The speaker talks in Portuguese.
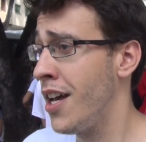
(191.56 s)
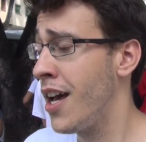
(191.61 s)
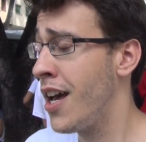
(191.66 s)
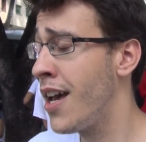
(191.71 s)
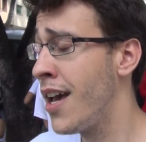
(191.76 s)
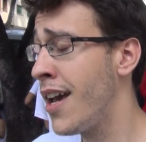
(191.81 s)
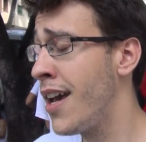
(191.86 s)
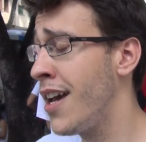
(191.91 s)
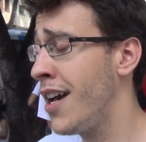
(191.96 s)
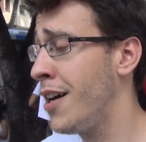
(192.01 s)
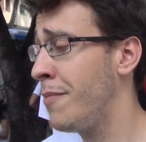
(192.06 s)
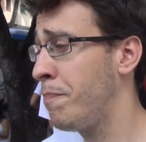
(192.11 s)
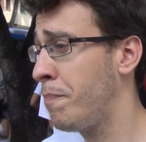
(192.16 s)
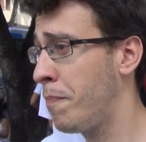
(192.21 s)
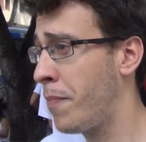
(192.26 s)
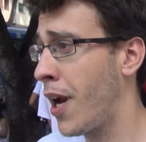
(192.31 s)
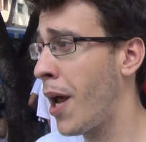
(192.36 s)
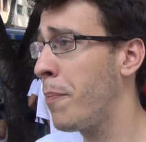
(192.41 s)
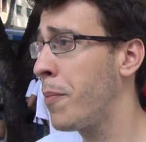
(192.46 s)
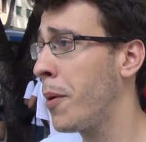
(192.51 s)
é,
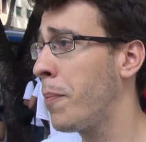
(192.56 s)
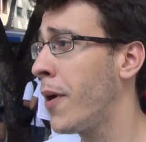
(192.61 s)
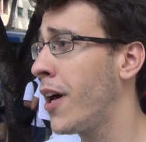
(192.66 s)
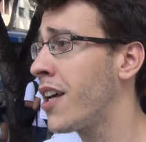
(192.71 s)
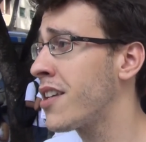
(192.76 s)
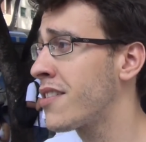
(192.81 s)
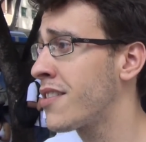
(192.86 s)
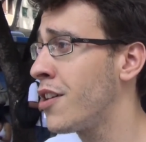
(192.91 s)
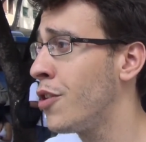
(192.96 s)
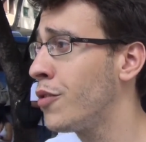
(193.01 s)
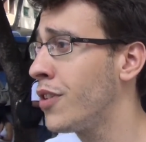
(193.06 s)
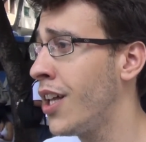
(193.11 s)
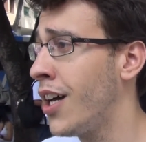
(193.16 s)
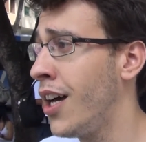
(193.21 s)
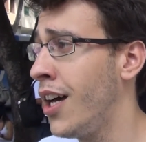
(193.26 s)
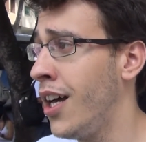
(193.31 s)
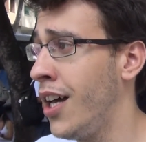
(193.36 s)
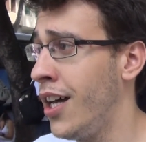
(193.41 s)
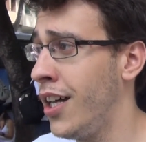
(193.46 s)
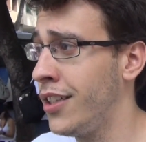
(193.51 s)
para a preparação
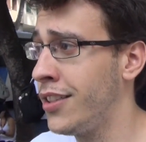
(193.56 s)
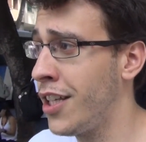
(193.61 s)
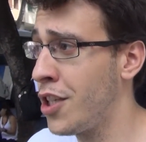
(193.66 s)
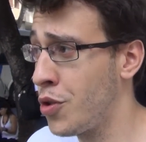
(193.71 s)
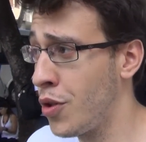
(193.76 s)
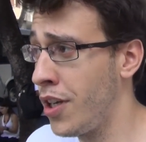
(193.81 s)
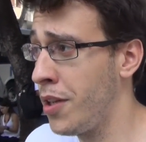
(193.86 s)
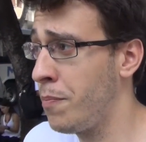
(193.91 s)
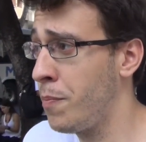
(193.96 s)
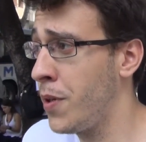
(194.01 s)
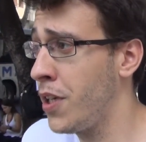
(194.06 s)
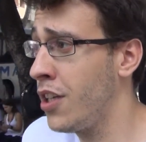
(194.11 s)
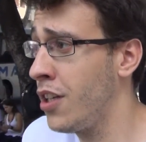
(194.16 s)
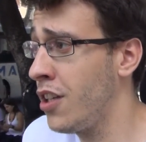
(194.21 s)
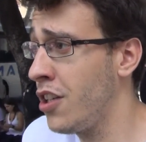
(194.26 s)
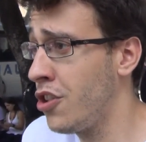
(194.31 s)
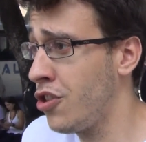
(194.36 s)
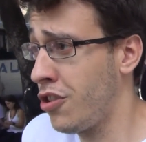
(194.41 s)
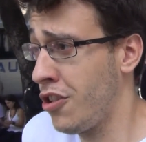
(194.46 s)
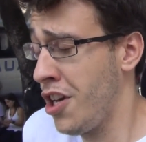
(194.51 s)
da, das
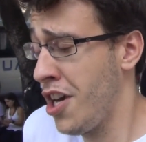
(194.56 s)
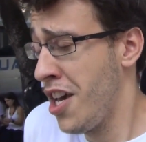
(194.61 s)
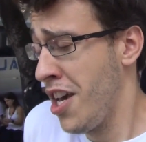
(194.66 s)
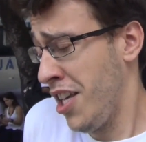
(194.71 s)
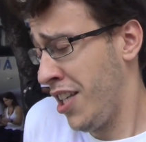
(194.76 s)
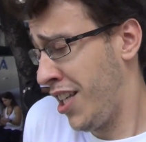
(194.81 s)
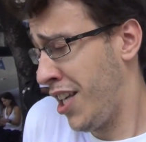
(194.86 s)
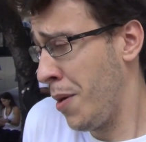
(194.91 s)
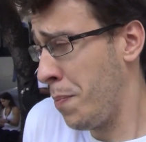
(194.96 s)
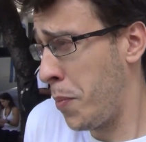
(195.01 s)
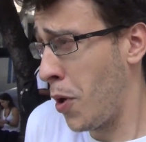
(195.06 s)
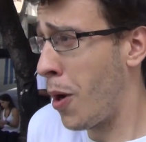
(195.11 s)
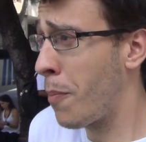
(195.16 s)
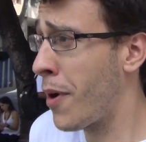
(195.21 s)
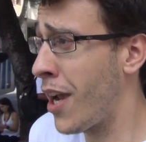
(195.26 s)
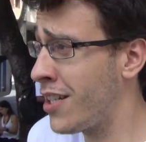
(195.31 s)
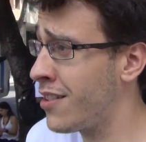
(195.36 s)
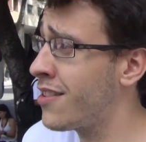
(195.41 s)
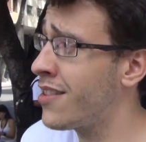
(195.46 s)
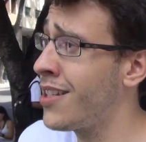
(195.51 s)
Olimpíadas, que
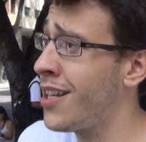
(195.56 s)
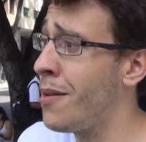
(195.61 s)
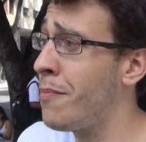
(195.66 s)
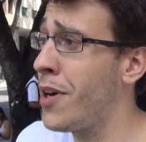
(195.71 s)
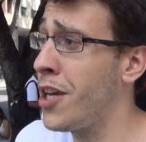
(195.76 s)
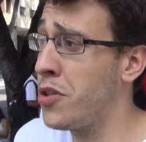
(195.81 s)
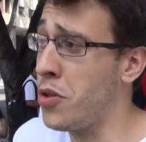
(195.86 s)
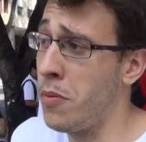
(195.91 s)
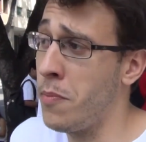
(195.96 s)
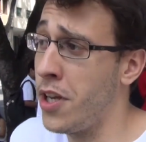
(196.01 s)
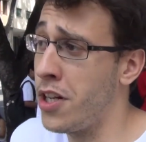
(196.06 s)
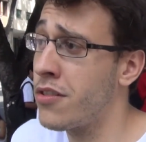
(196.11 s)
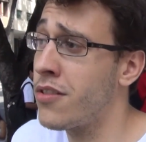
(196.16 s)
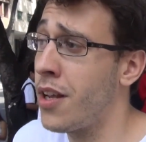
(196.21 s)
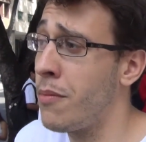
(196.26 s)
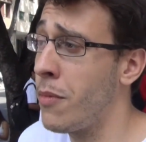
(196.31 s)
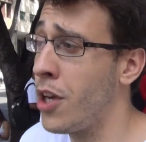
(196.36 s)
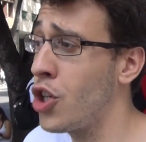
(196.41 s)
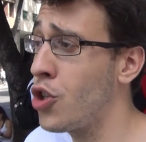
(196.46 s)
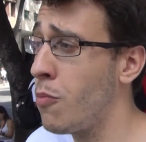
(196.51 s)
promete ser mais ou menos
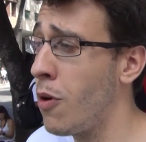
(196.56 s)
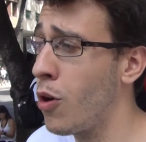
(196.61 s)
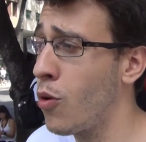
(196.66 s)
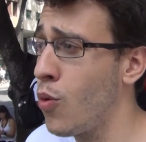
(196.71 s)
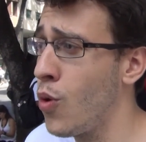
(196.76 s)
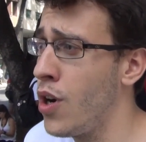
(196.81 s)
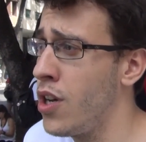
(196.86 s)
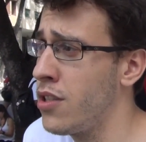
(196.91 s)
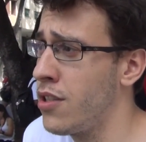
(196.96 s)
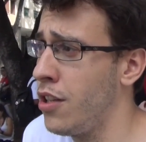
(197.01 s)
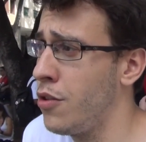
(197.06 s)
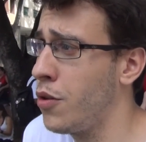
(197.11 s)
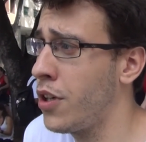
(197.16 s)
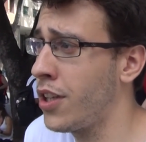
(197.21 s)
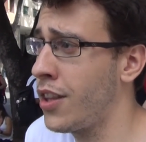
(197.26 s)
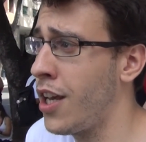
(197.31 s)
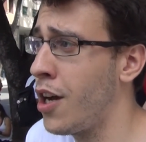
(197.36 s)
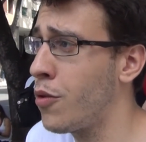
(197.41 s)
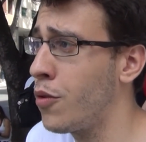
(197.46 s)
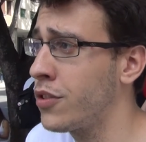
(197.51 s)
a mesma coisa do que
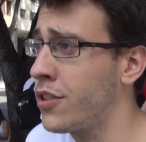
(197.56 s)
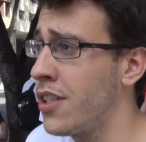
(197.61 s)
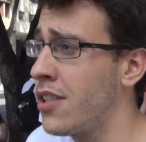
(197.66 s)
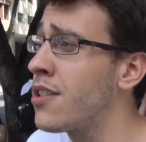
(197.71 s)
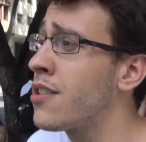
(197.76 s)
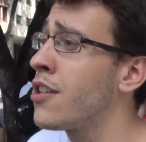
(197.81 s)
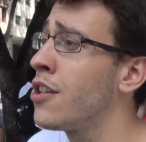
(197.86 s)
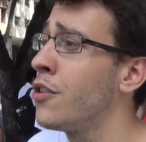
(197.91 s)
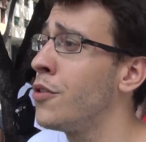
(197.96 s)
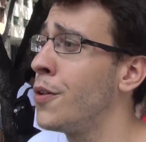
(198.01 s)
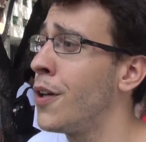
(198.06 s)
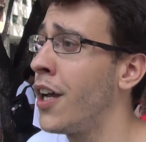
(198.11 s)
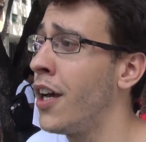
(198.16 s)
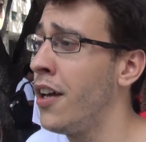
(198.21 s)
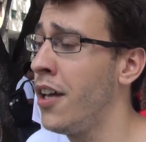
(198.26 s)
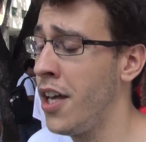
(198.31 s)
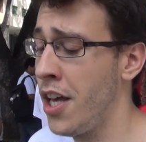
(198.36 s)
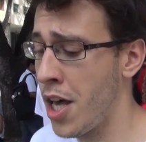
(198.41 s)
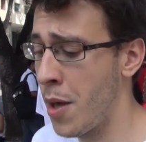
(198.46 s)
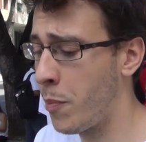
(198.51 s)
tem acontecido, né?
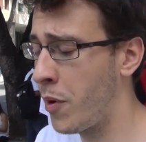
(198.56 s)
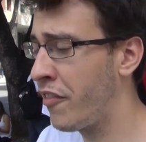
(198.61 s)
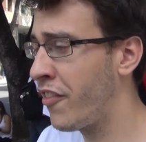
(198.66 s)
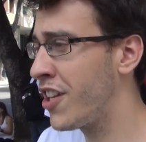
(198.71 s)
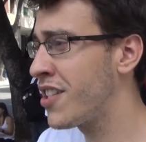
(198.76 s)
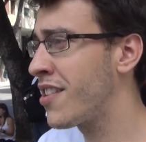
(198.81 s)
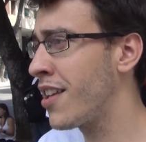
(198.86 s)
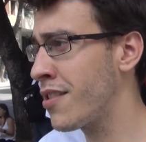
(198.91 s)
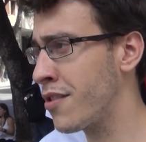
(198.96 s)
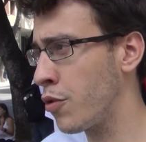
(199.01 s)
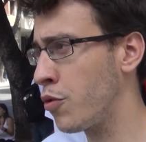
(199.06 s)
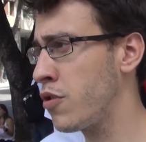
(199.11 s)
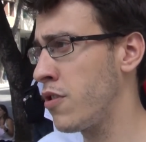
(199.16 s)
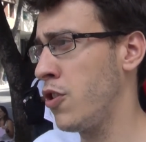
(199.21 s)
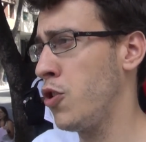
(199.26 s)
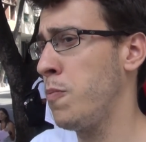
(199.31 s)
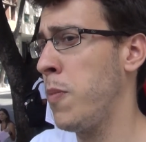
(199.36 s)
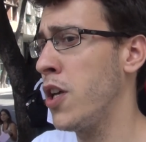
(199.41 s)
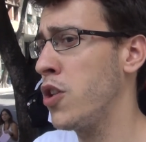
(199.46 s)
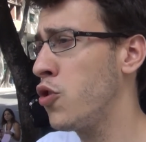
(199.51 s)
Privatização dos
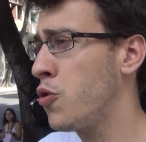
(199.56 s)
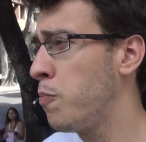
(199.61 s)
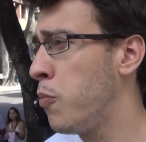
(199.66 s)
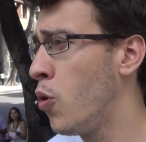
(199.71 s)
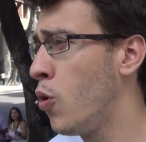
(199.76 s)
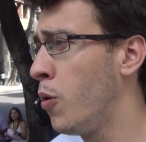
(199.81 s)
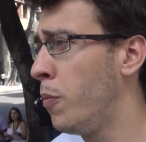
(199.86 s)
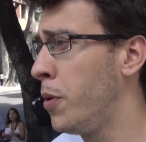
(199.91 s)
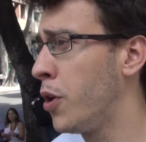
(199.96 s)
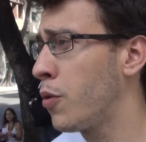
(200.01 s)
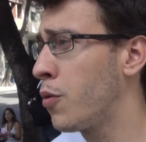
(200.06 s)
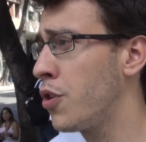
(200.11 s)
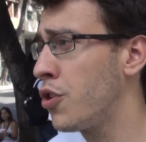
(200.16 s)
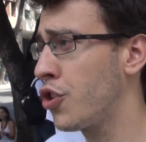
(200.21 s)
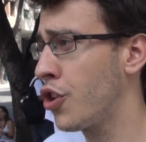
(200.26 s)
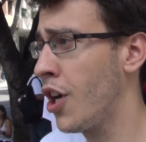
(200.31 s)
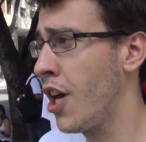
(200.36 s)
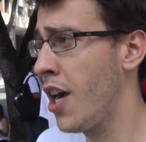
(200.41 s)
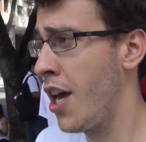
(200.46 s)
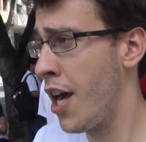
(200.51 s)
espaços
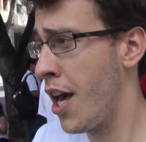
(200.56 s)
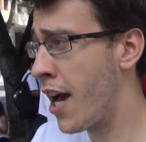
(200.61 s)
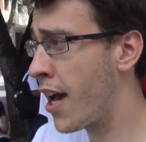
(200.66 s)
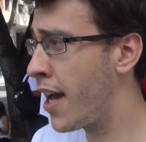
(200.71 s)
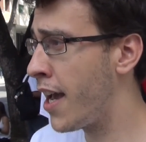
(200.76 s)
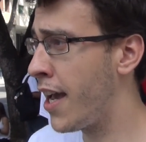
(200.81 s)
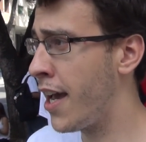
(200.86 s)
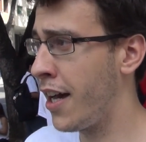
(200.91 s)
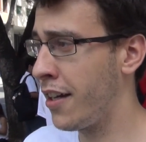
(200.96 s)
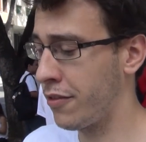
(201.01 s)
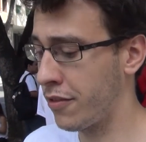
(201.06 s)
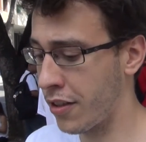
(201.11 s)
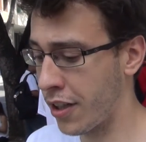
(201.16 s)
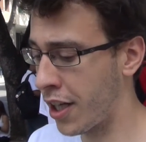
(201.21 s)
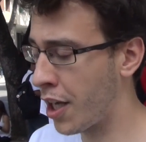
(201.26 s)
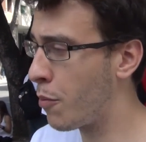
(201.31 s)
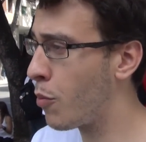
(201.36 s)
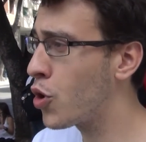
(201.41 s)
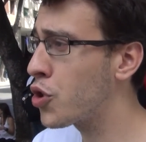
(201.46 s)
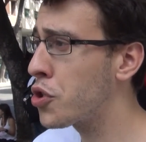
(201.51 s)
públicos, é,
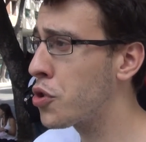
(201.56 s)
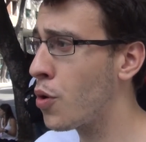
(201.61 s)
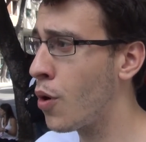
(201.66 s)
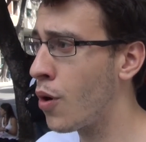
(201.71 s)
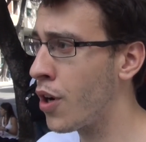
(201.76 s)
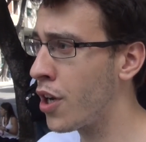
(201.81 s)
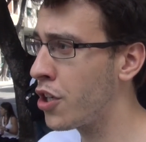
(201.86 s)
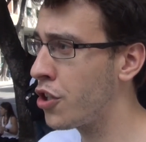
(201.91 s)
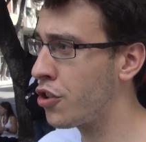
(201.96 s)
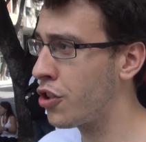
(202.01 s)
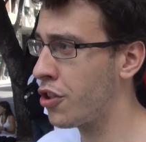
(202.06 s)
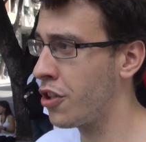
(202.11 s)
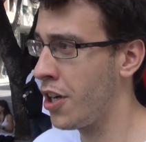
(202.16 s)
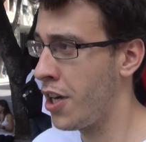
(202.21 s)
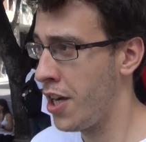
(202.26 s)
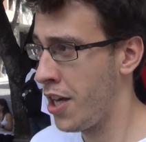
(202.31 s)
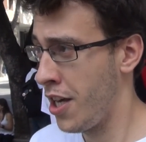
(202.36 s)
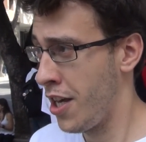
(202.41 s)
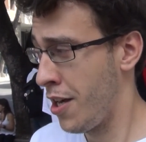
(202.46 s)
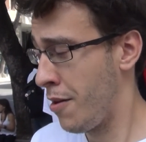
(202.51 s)
remoções,
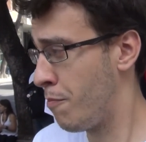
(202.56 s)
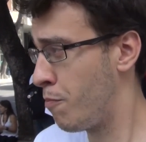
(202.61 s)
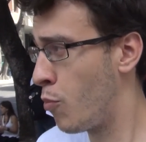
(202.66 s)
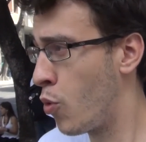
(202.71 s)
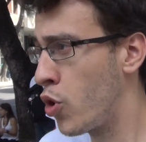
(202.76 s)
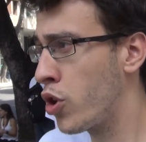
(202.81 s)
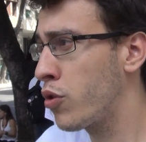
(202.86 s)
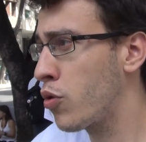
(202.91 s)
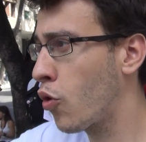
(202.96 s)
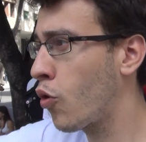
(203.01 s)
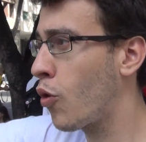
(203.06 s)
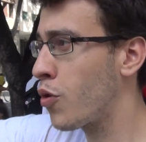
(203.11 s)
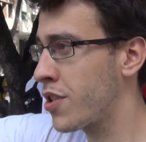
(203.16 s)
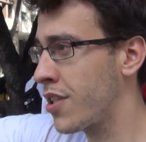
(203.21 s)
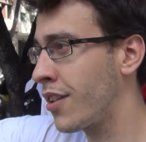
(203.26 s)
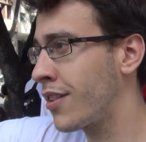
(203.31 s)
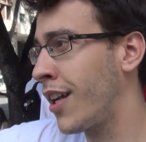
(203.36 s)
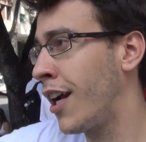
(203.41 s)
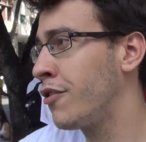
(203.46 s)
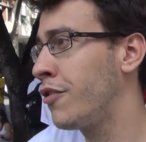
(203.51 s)
muito
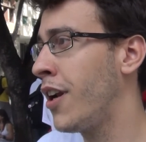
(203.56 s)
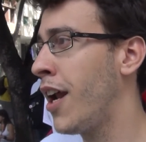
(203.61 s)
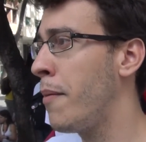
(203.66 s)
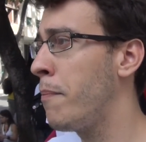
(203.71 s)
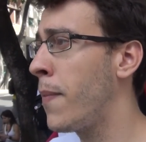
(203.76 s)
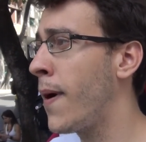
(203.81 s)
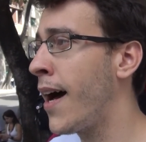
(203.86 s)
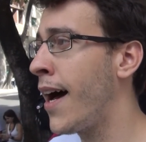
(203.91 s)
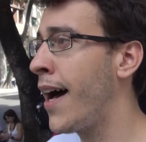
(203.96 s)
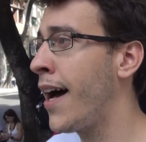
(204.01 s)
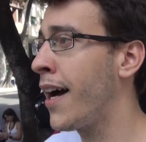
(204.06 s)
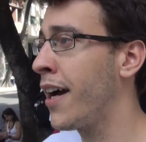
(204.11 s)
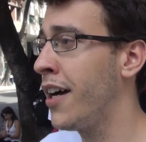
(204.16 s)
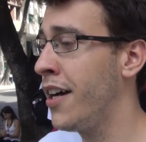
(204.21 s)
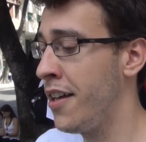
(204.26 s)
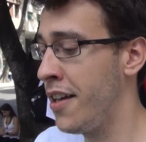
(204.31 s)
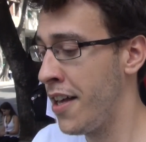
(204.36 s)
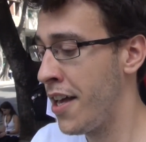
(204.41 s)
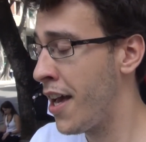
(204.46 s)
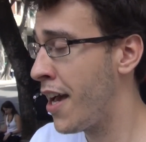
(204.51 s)
concentrado na
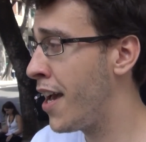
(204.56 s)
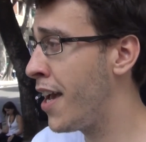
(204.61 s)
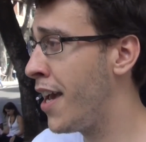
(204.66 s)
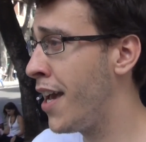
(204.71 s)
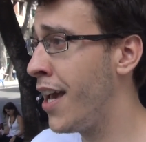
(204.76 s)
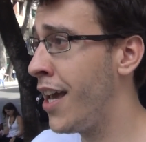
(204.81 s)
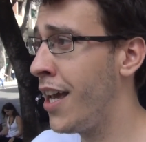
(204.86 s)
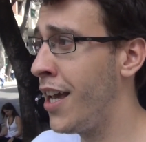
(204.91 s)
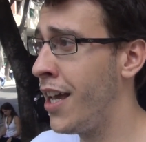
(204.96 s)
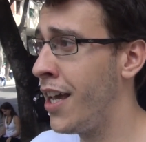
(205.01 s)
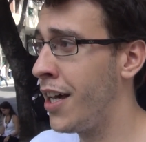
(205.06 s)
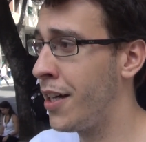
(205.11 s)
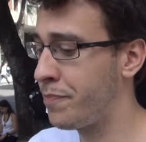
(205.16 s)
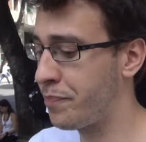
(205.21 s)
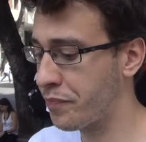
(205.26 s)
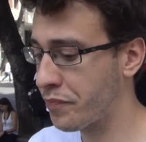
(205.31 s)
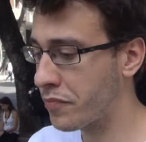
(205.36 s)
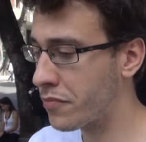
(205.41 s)
Barra, é,